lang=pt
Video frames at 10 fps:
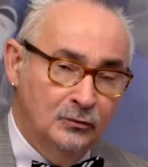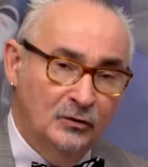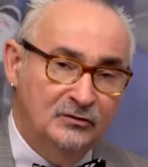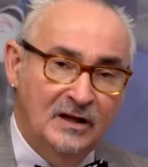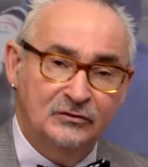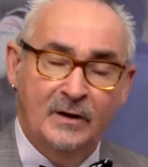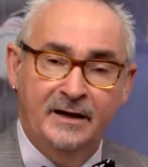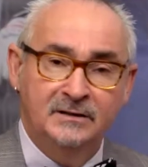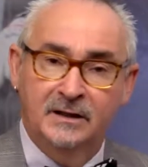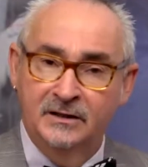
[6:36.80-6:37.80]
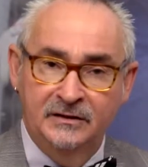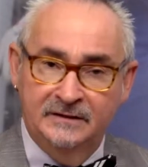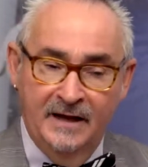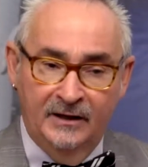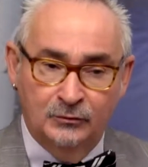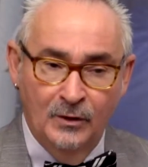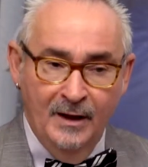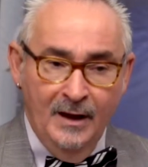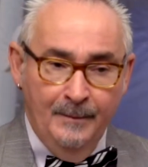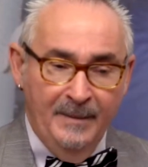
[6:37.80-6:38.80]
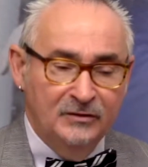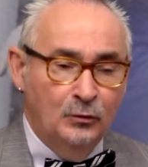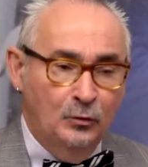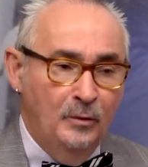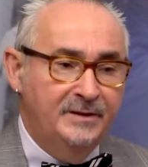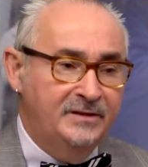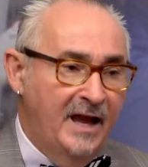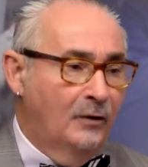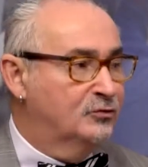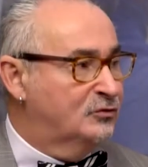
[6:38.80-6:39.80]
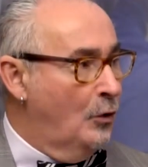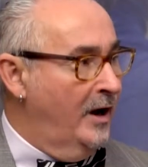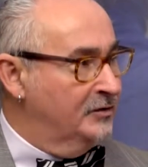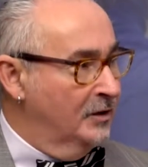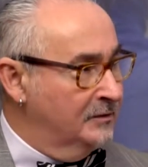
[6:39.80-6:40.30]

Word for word: Todos na sua íntegra, de certo. Mas o clube tem a custódia